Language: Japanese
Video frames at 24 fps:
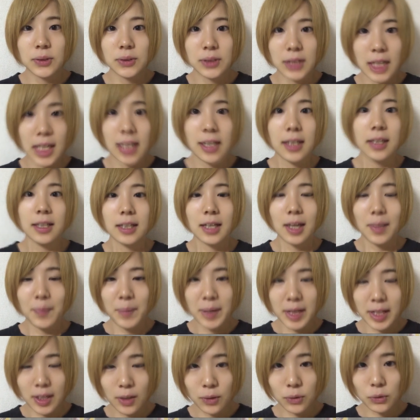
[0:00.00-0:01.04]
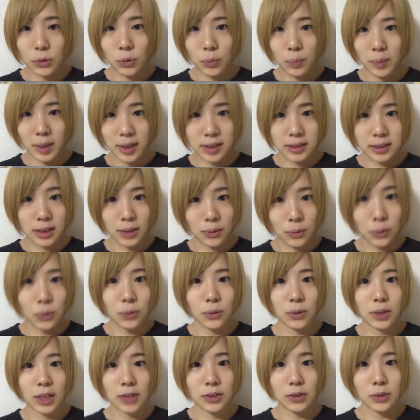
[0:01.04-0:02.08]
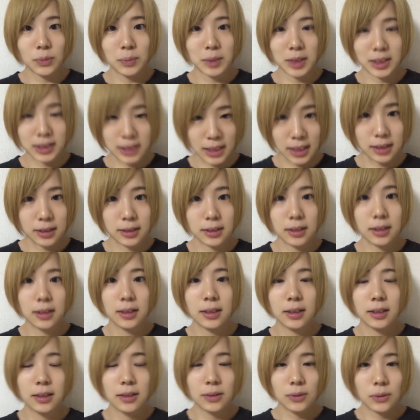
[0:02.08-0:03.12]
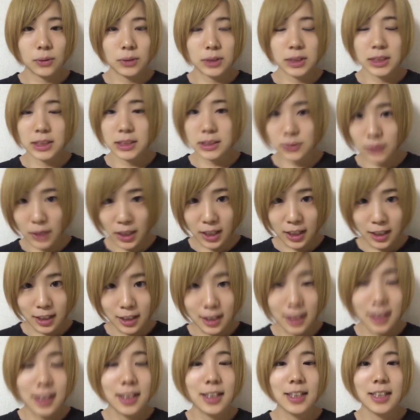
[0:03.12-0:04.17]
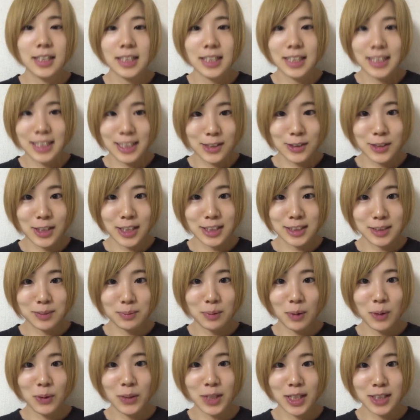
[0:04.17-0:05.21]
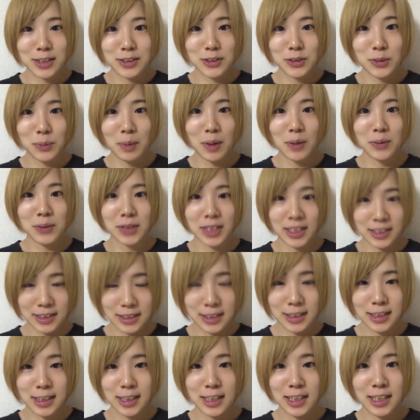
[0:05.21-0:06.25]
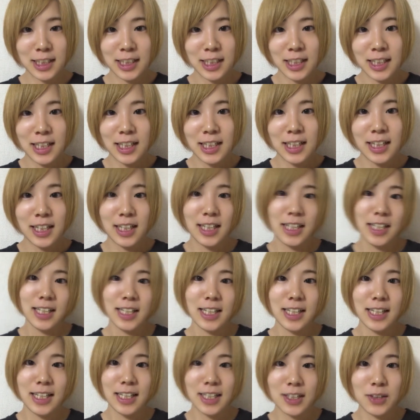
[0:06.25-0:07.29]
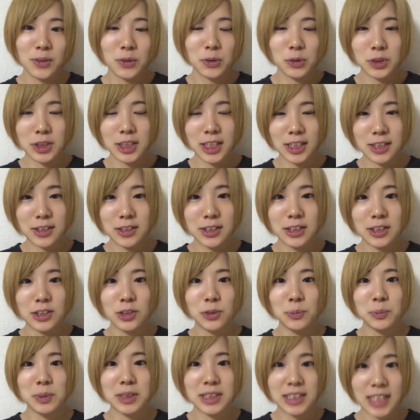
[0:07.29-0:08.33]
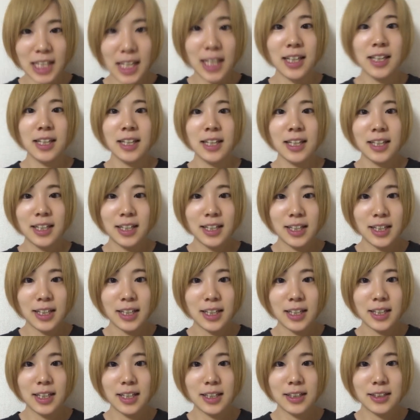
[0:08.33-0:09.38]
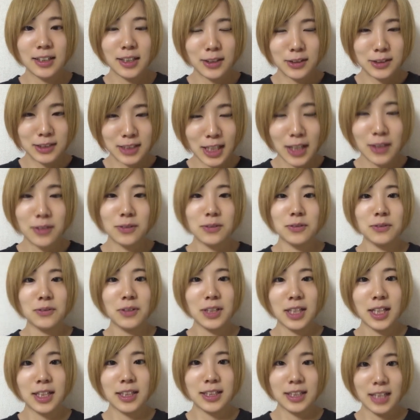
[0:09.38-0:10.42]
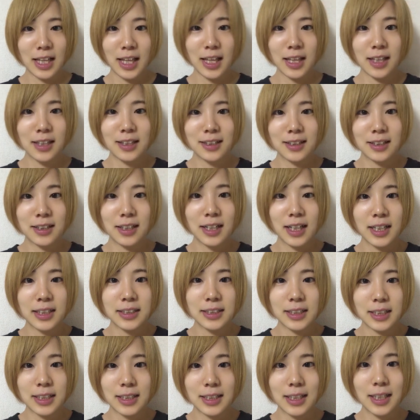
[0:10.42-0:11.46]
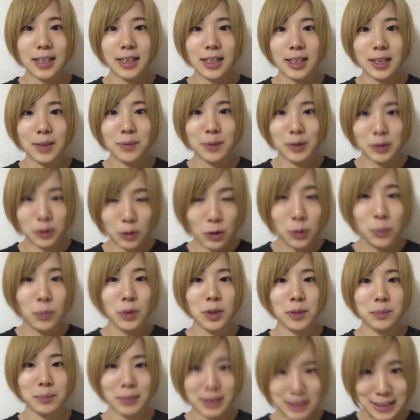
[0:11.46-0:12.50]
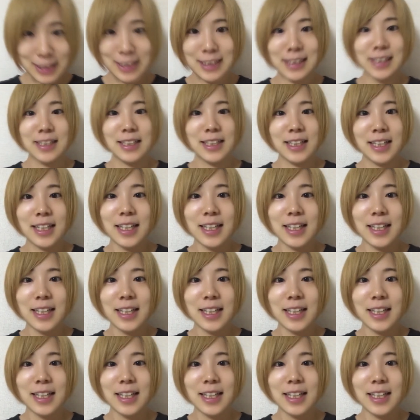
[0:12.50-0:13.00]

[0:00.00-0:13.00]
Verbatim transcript: 場でカメラを止めるのをご覧の皆さんこんにちは日暮真央役の真央です、えー、この作品を見て、えー、たくさん笑って帰っていただければと思います、